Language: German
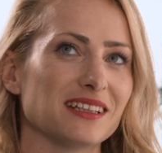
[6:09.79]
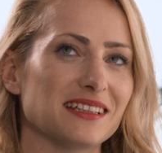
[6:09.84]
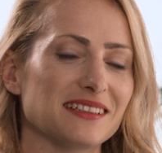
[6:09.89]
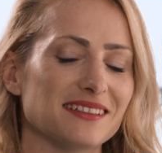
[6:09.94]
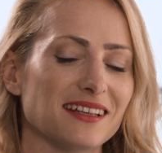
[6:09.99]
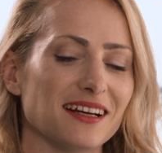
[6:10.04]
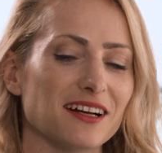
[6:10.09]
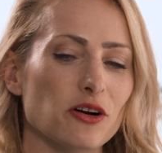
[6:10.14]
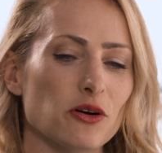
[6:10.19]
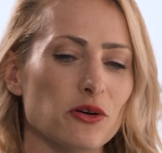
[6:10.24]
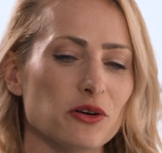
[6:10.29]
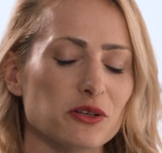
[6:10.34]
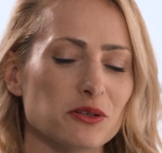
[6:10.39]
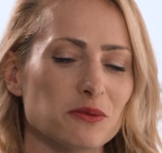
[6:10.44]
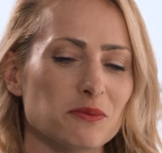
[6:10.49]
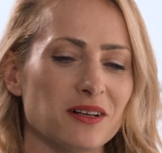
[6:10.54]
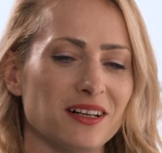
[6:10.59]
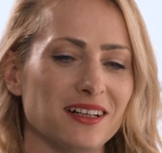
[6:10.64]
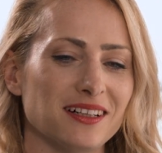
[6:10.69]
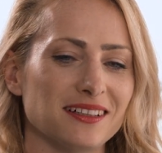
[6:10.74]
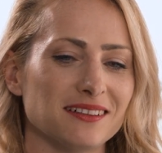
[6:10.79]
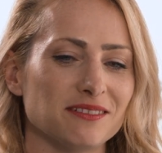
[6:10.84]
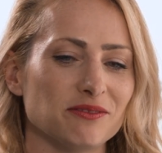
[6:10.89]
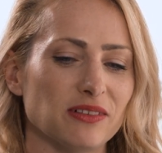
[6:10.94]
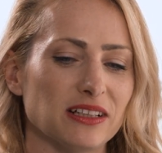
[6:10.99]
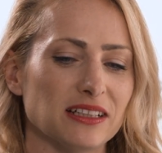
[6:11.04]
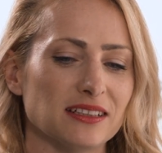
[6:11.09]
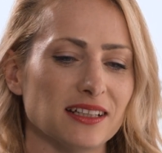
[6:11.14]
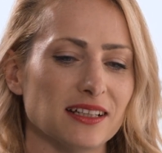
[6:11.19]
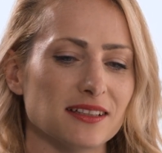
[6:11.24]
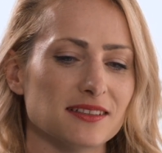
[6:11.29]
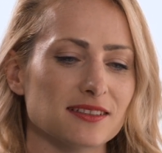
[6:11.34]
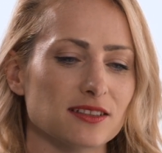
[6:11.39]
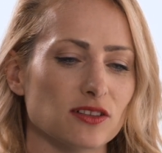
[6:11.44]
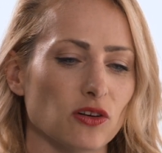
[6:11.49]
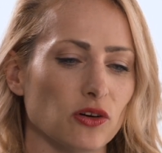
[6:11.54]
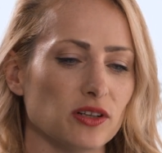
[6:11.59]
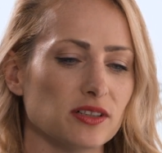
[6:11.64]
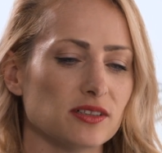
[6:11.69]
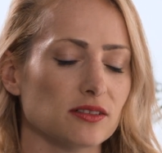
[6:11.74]
ich sage auch immer, wenn jetzt
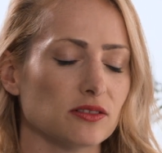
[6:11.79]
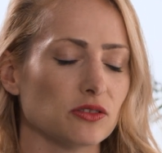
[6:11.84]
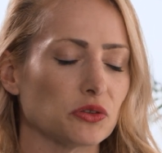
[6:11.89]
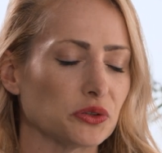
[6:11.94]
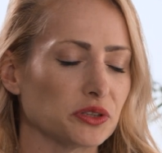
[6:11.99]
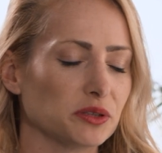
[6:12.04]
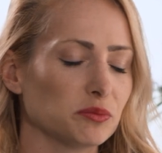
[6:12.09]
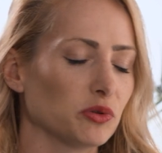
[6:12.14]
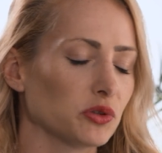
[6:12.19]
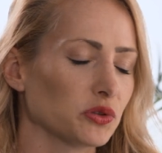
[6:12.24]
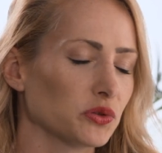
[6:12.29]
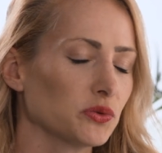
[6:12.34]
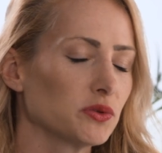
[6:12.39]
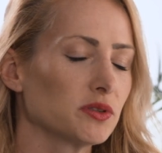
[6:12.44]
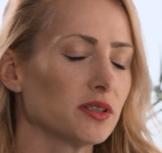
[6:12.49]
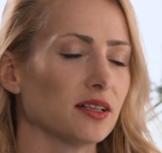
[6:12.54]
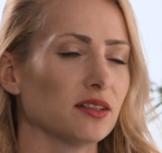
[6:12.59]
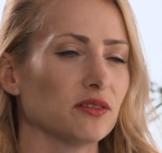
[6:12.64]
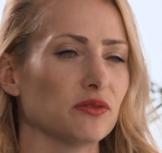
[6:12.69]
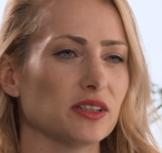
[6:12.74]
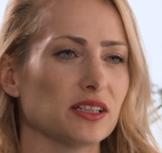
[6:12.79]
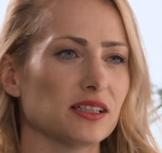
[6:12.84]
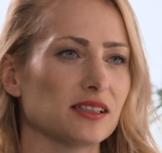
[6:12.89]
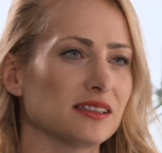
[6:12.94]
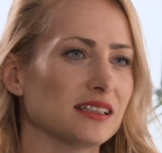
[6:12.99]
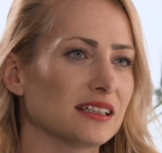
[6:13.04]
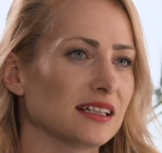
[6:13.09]
Leute neue Produkte entwickeln,